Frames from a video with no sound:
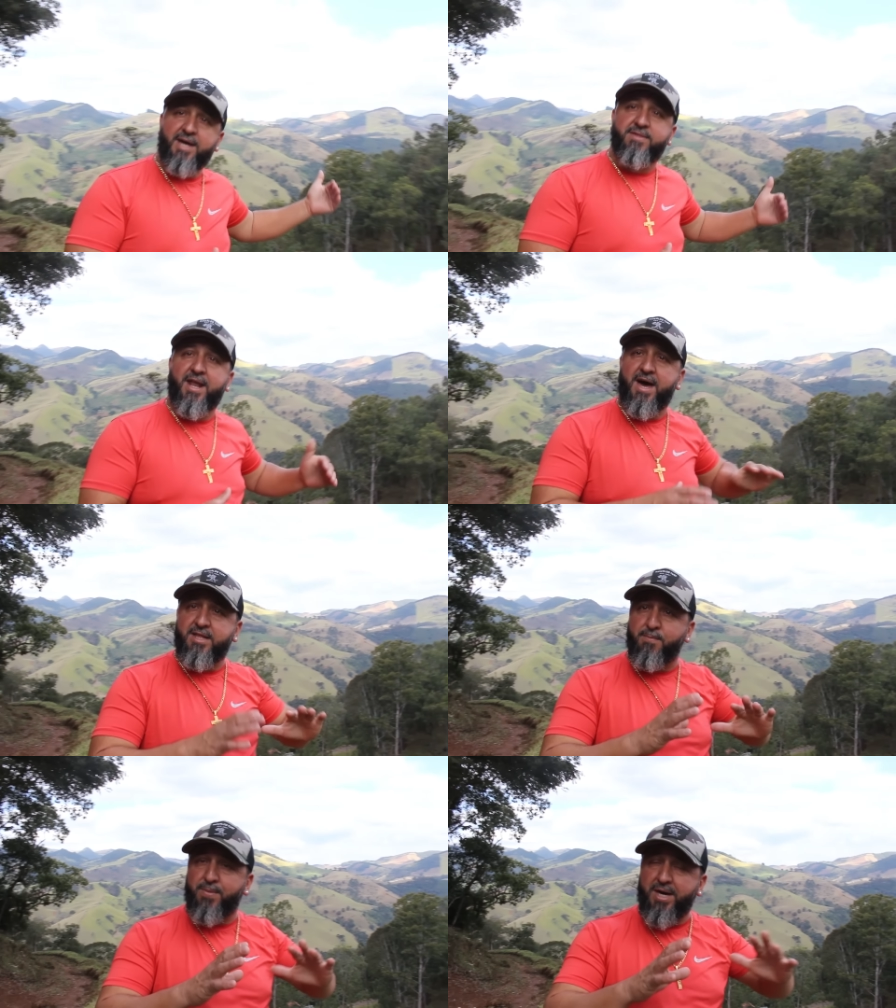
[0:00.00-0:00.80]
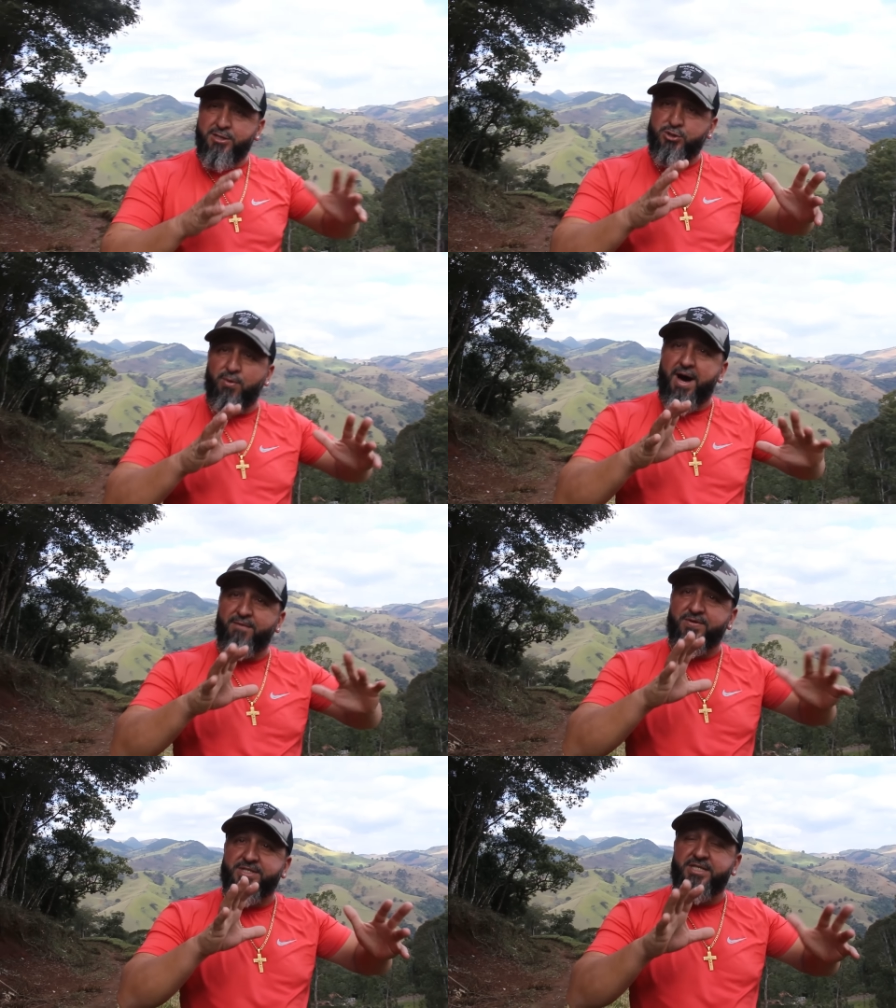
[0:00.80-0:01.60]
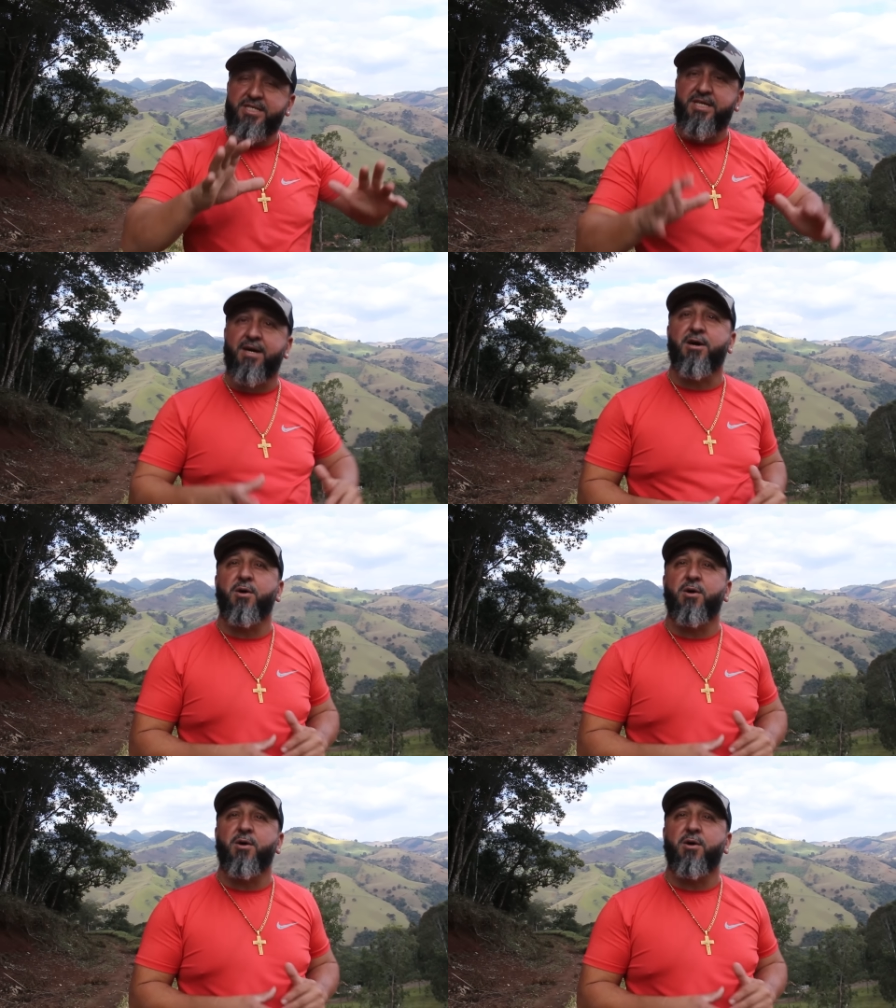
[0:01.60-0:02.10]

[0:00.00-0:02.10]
na entrada, bem suavezinha,